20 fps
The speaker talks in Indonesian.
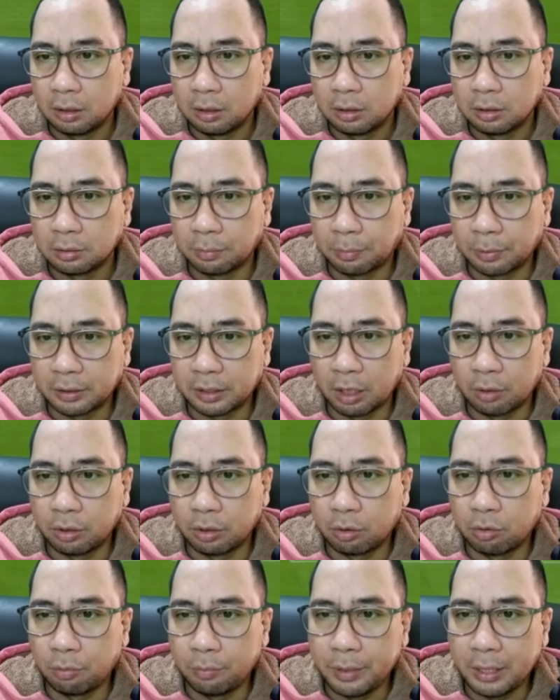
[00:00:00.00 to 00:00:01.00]
Seperti yang udah
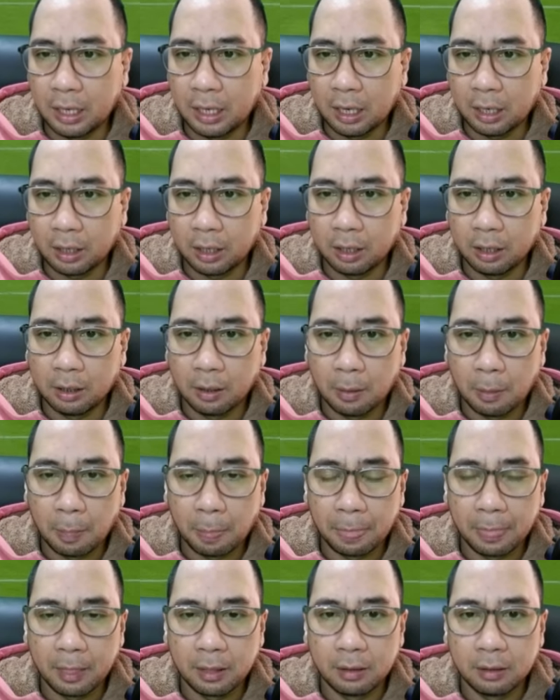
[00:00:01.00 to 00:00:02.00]
gue bilang ya,
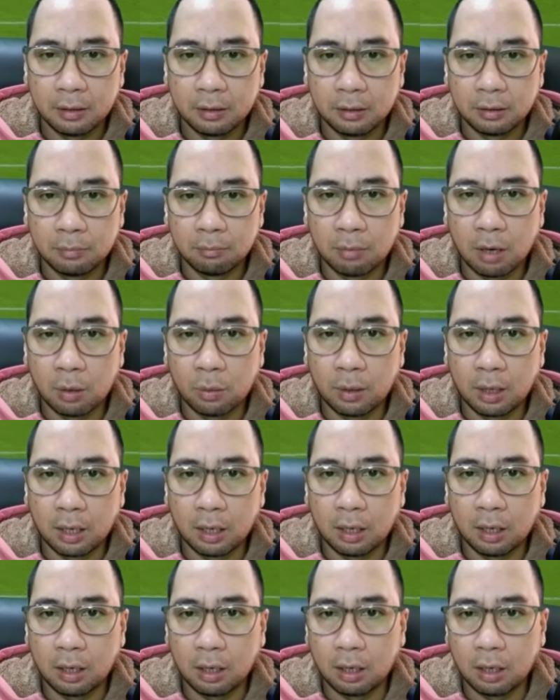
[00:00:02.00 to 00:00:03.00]

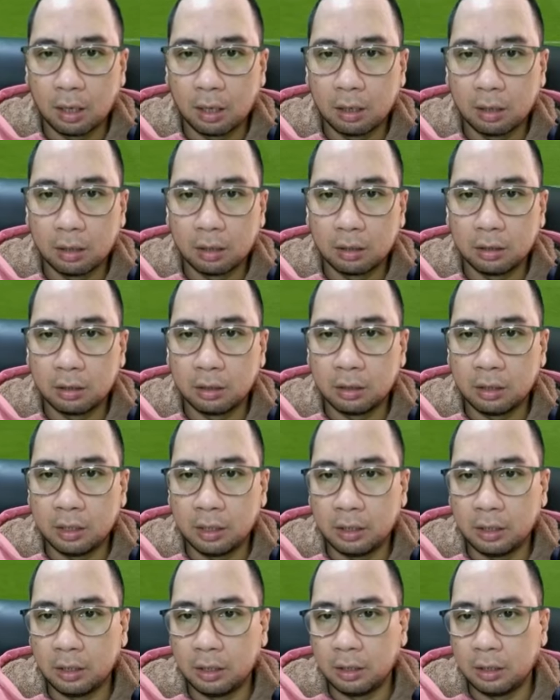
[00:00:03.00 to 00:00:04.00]
bahwa
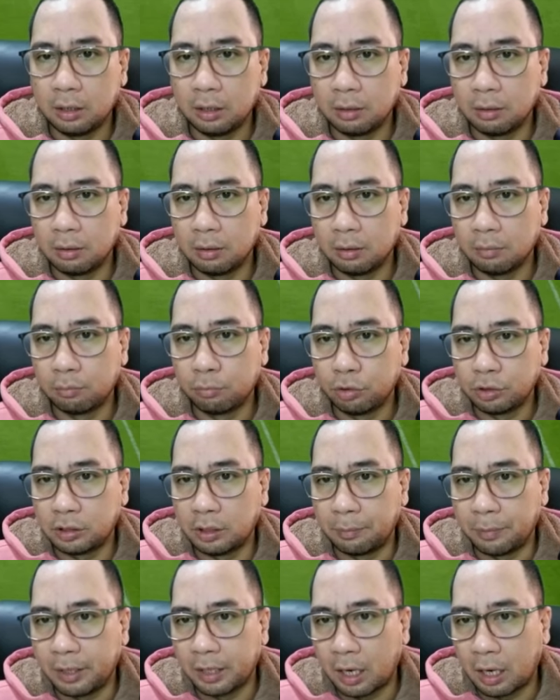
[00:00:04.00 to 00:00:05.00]
di musim
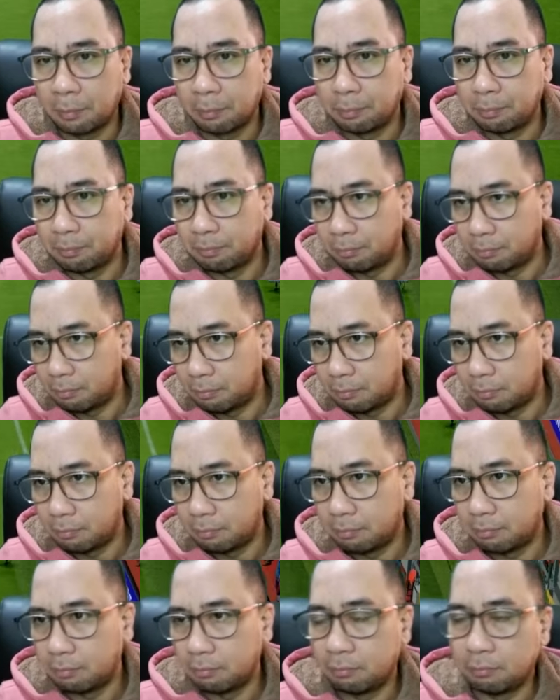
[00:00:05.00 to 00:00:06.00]
ini akan
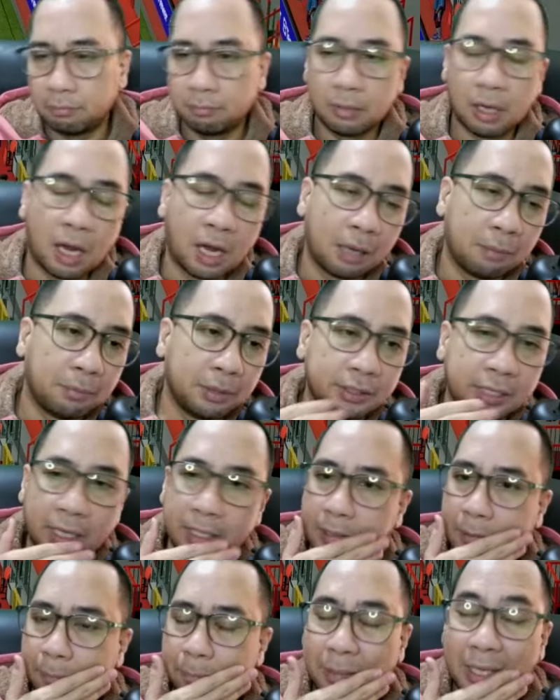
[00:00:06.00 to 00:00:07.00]
akan
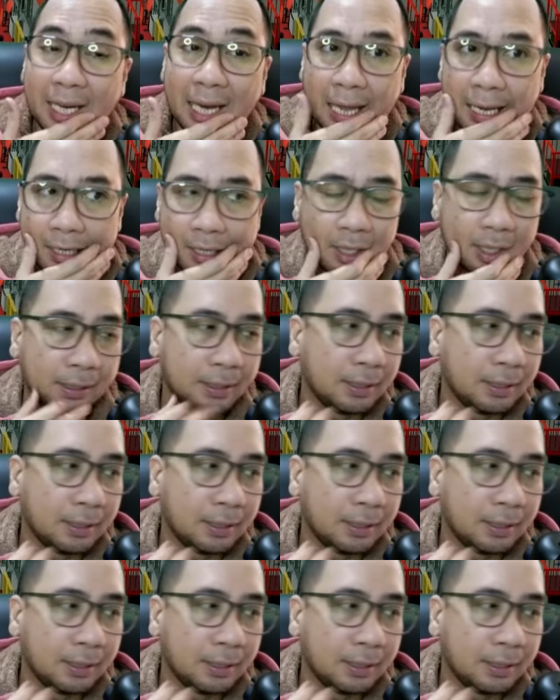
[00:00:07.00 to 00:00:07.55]
menjadi pilar